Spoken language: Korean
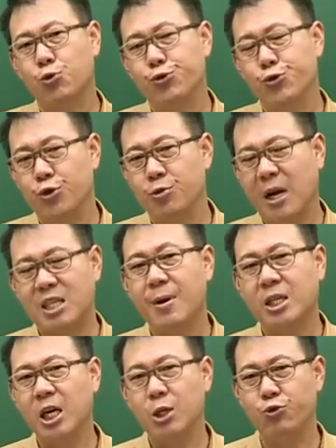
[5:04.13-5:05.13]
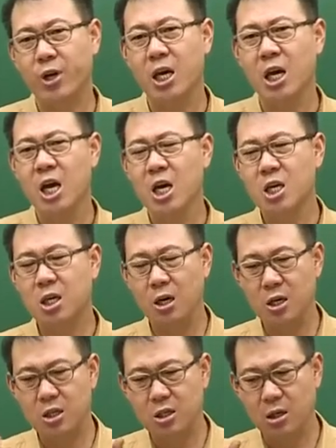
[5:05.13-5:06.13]
두 줄, 마지막 세 줄에
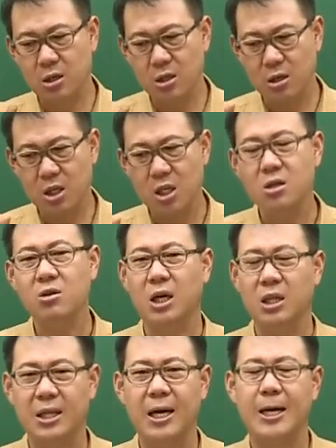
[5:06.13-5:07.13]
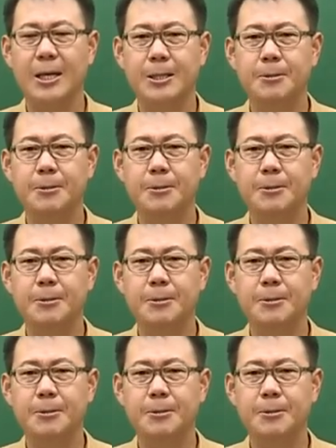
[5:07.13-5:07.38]
결정적 힌트가 있다.